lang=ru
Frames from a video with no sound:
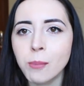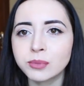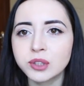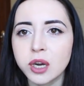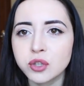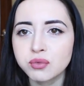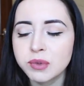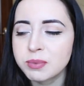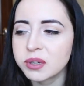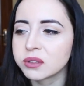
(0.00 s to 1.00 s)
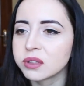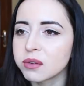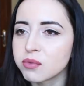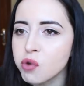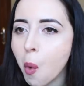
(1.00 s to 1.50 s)
Сразу выпила
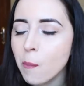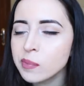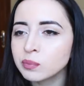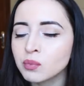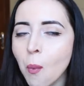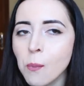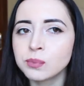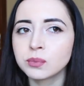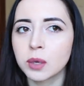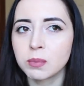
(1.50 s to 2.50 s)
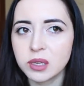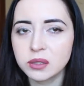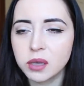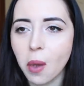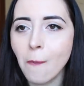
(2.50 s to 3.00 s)
терафлю,
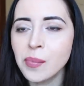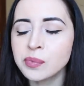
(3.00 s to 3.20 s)
таблетки.